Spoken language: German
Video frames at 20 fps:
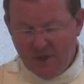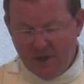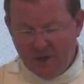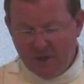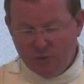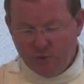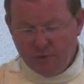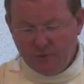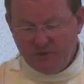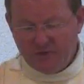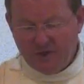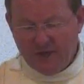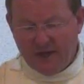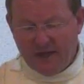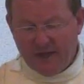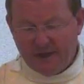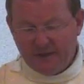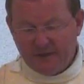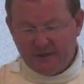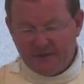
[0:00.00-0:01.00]
unser
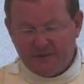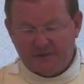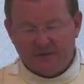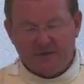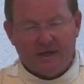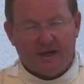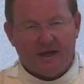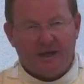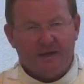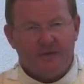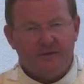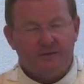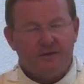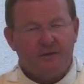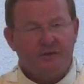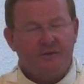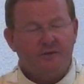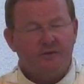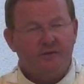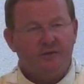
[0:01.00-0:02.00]
eigenes Leid,
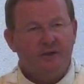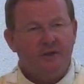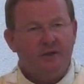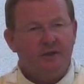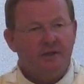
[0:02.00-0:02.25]
das